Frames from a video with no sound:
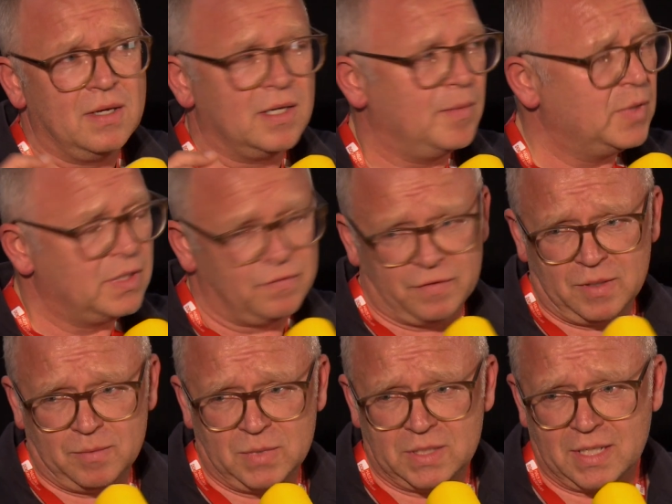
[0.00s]
damit der
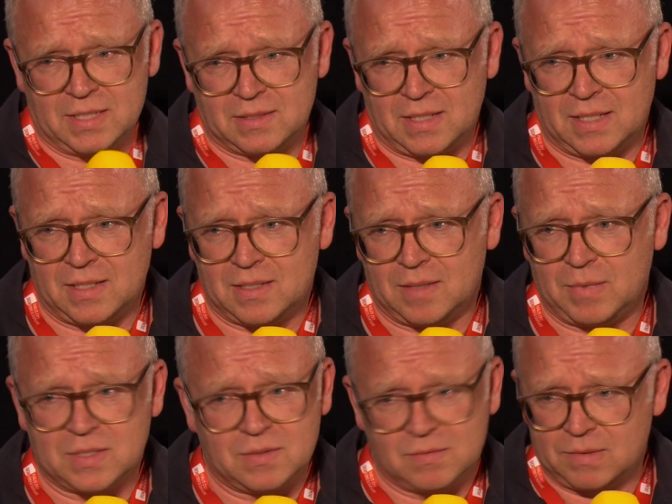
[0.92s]
Film nicht erst anderthalb,
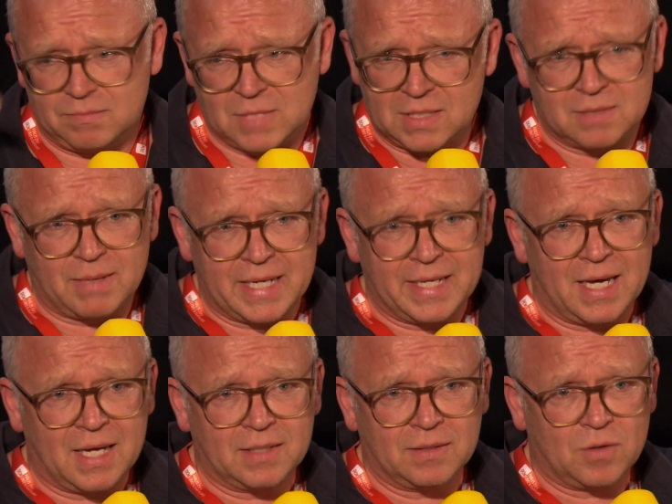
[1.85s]
also nach zwei
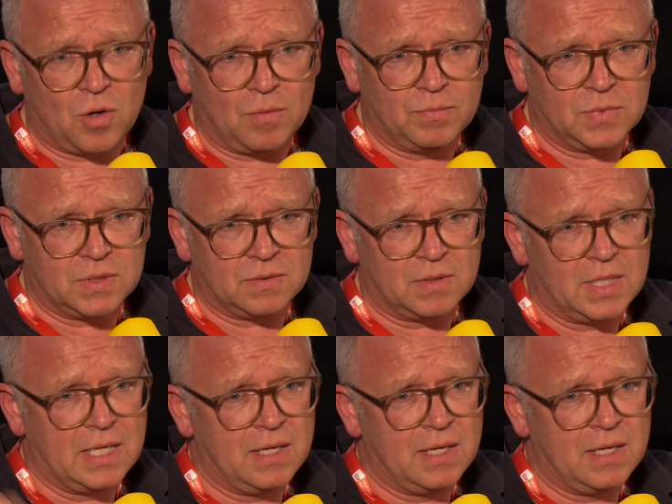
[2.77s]
Jahren kommt.